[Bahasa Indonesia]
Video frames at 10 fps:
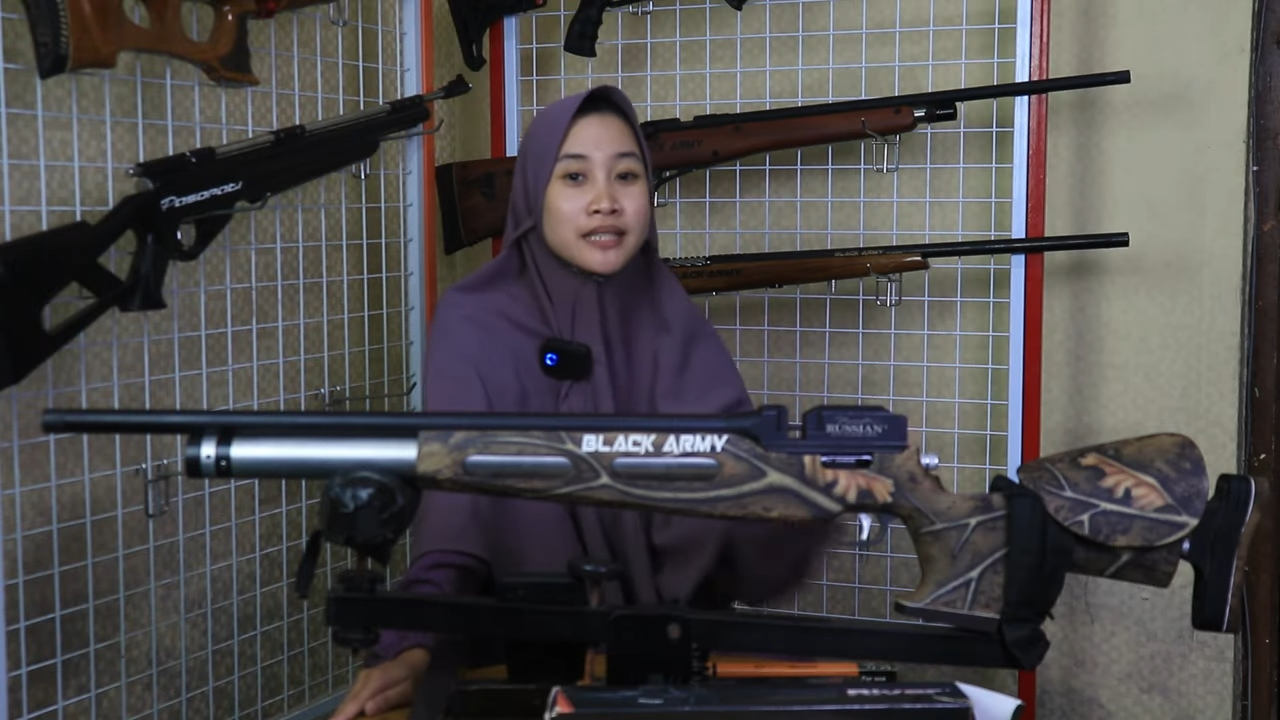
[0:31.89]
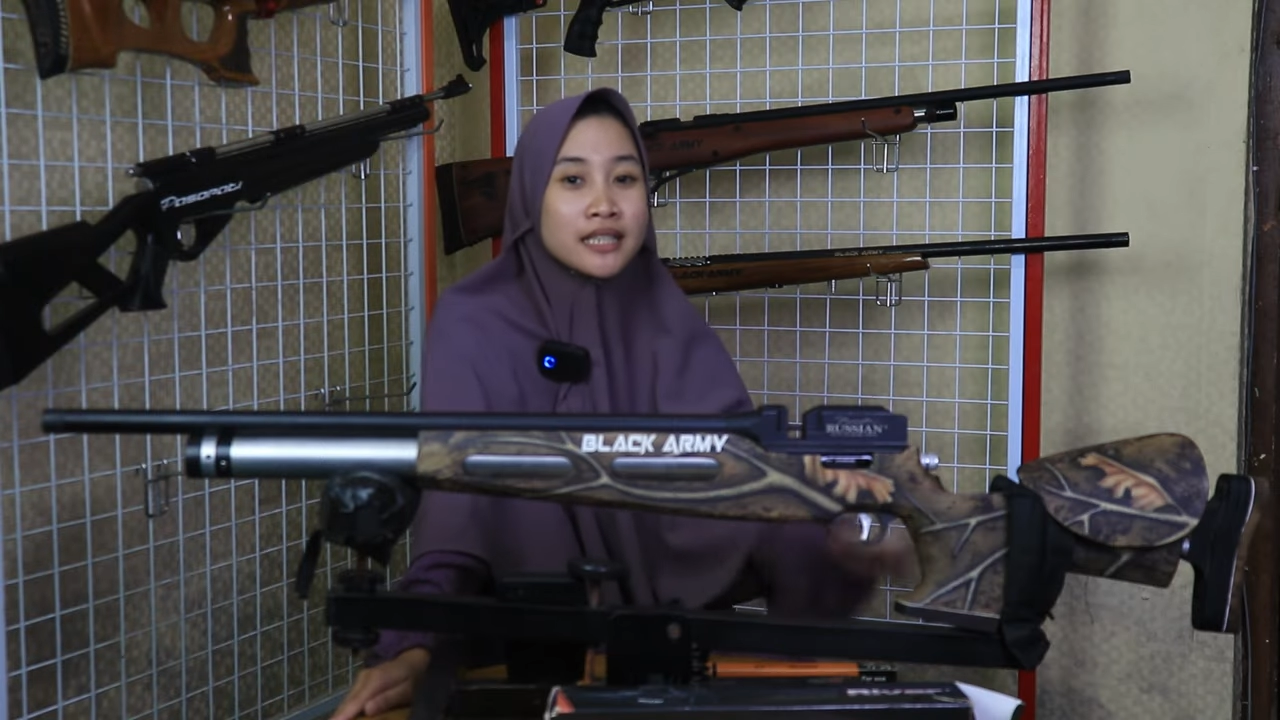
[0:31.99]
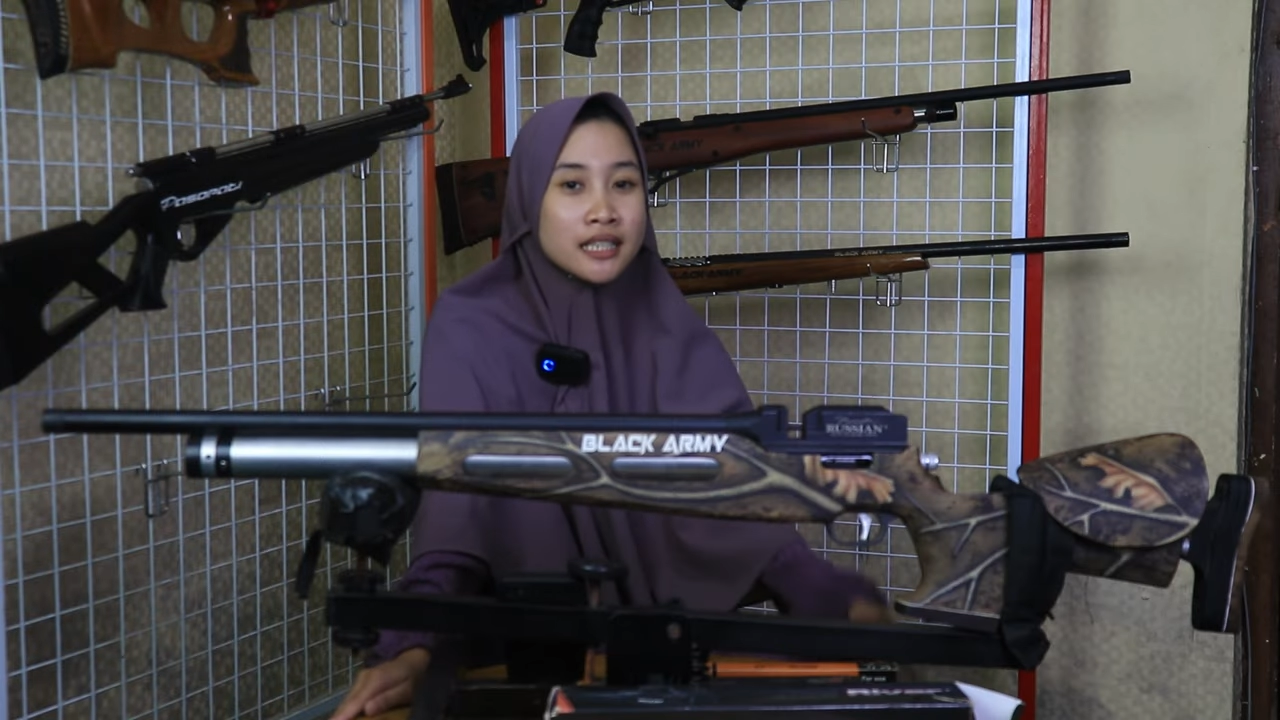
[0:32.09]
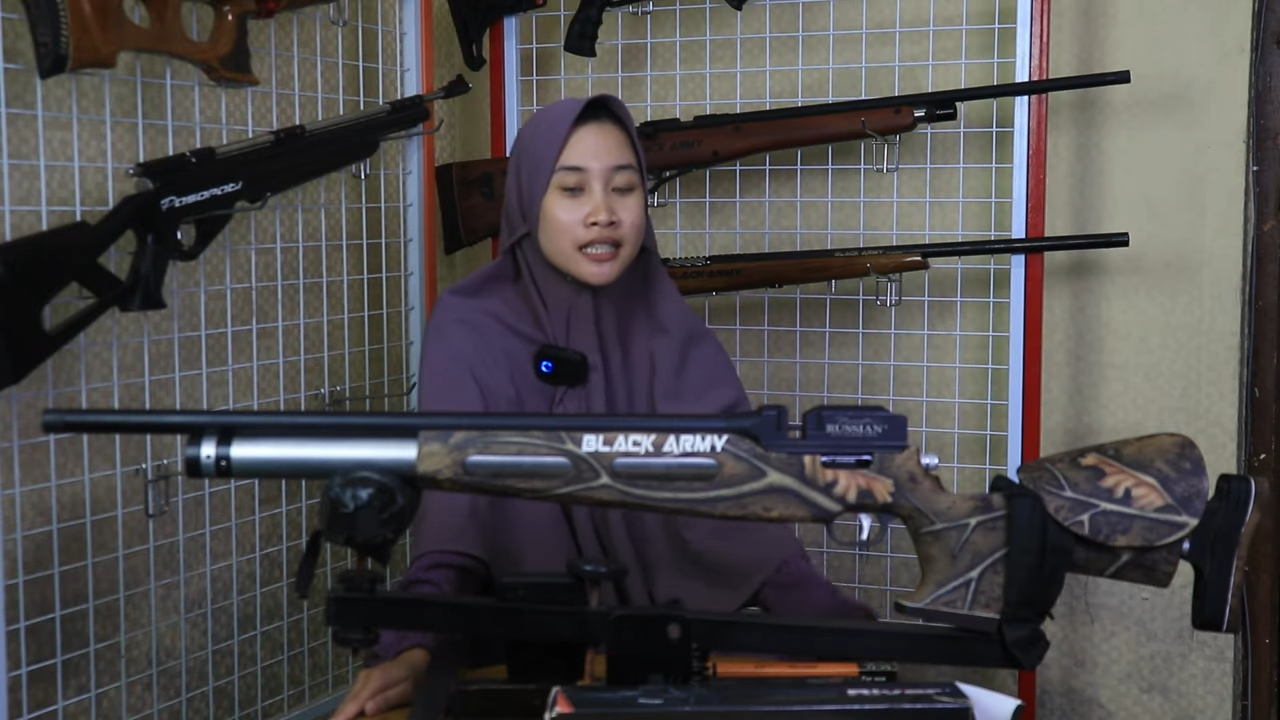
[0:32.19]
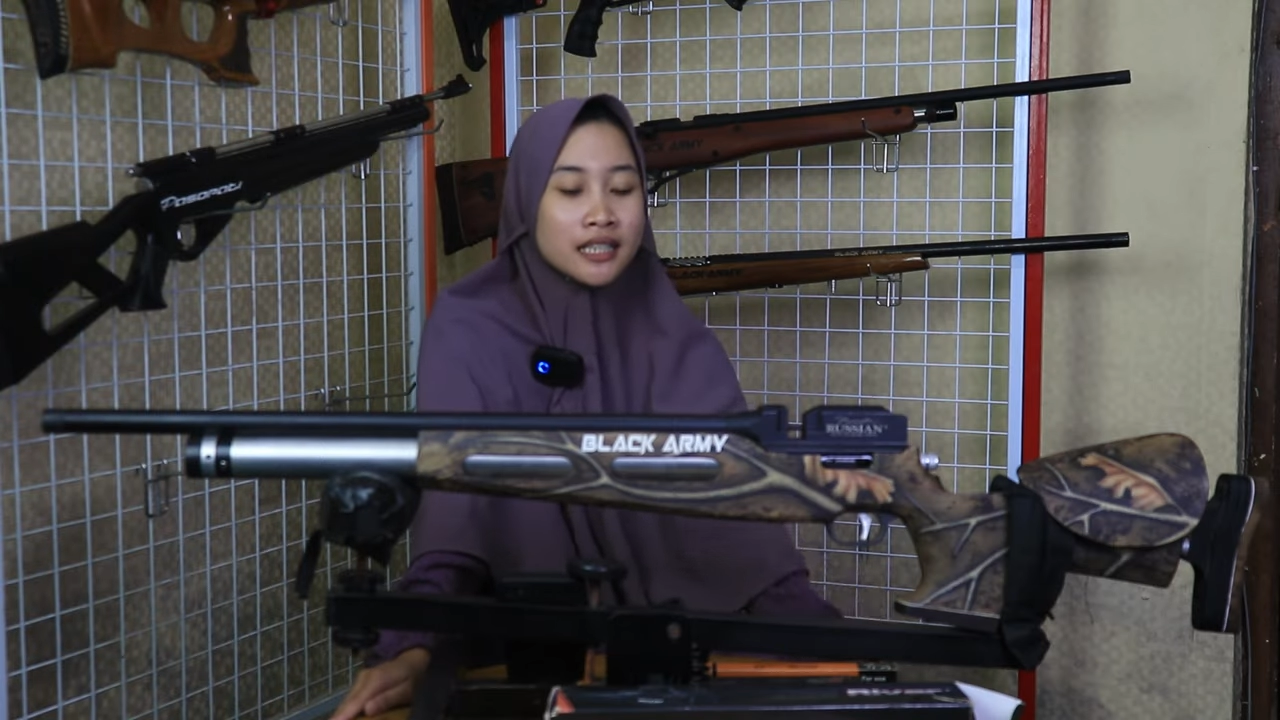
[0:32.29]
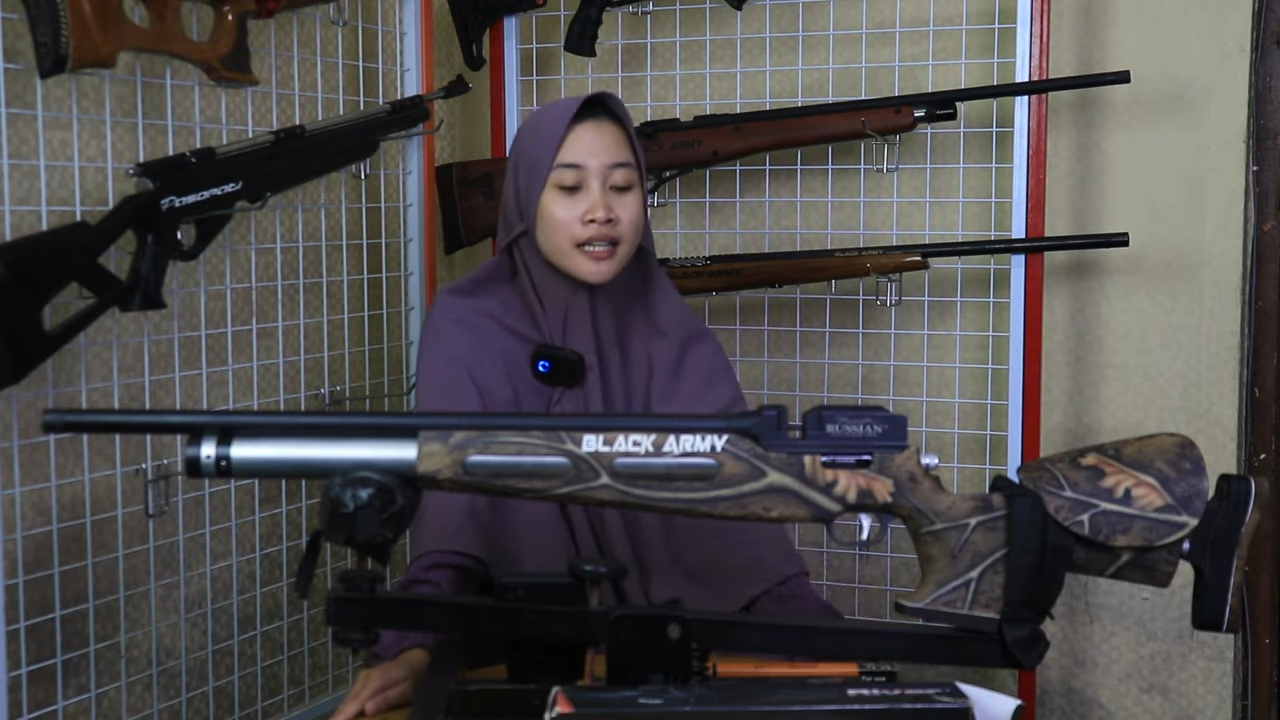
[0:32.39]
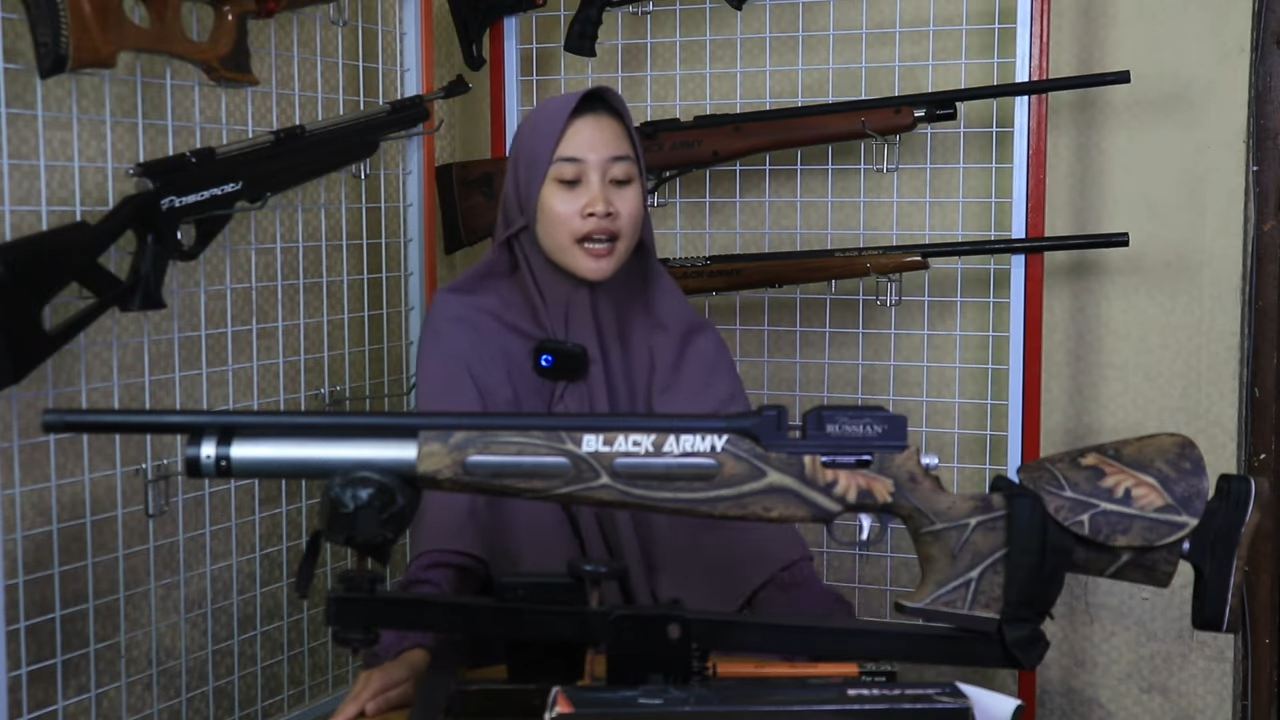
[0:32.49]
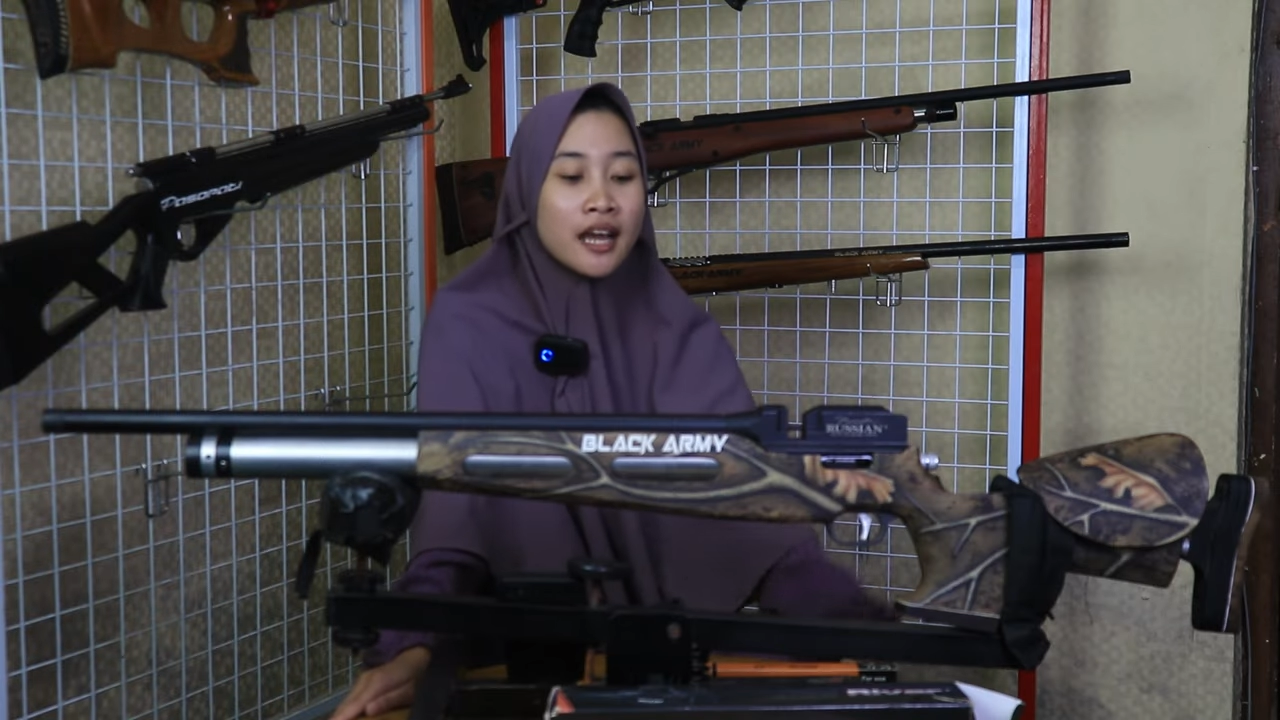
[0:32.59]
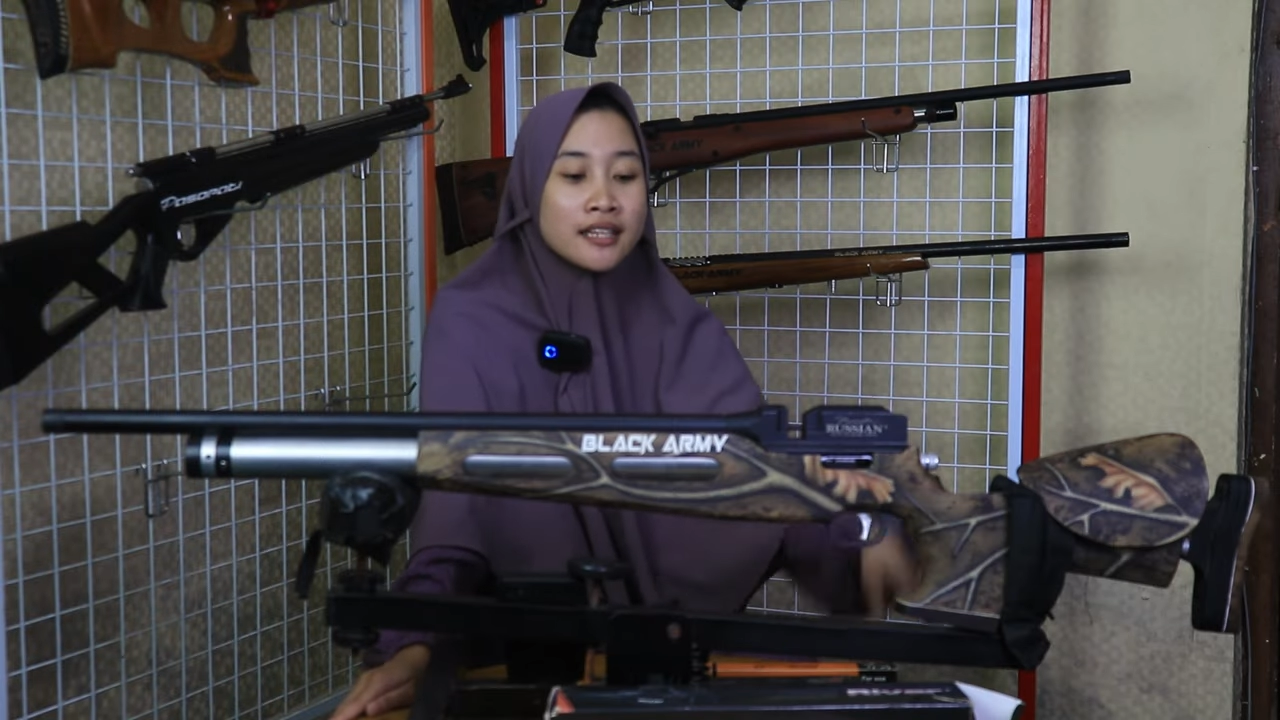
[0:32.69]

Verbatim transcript: Bediler,